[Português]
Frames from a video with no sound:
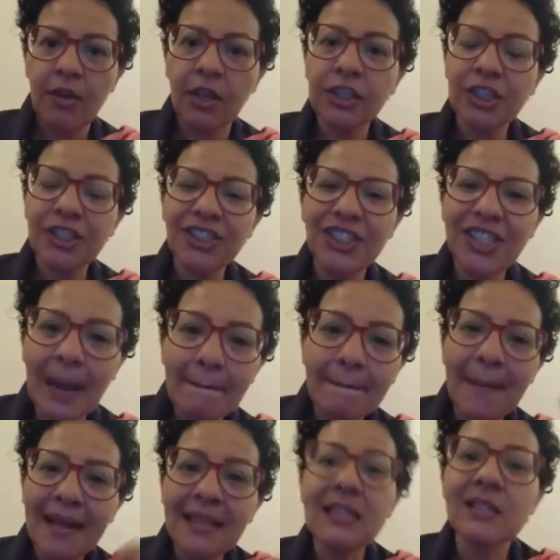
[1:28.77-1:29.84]
Eu acho que já
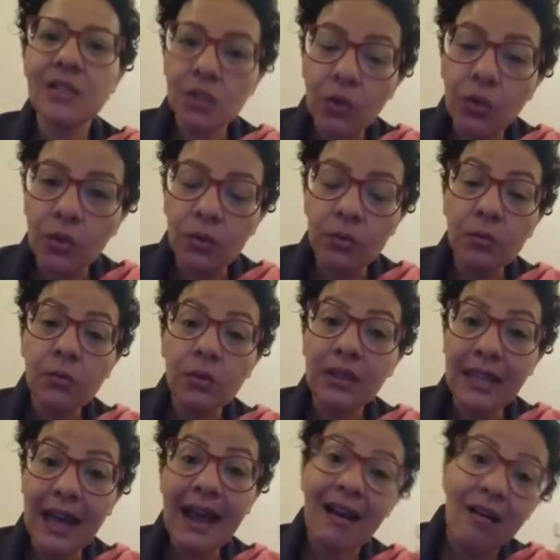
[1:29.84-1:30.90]
passou
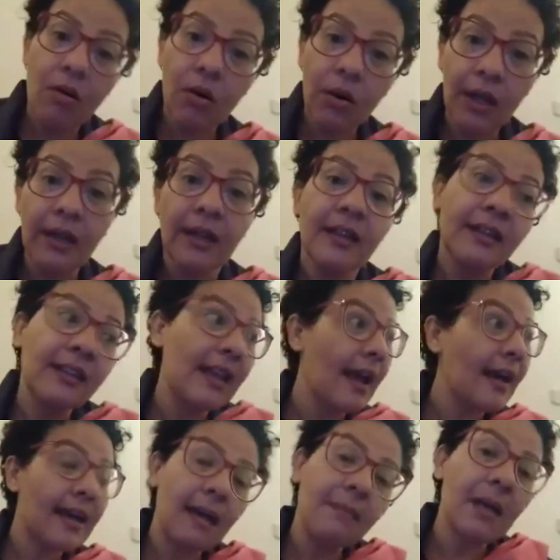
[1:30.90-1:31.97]
da hora de
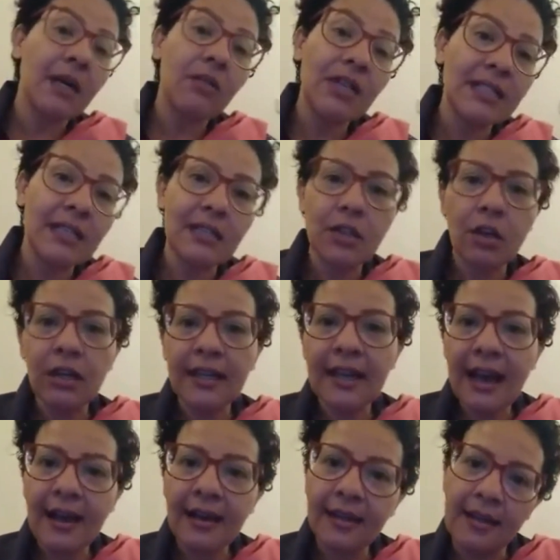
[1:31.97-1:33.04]
acabar com essas
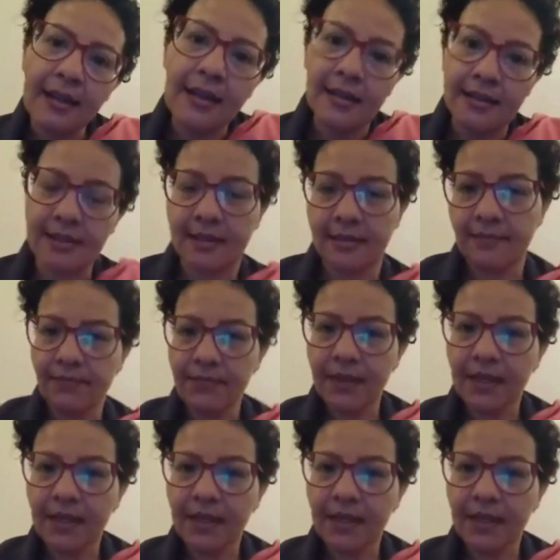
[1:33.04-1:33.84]
oligarquias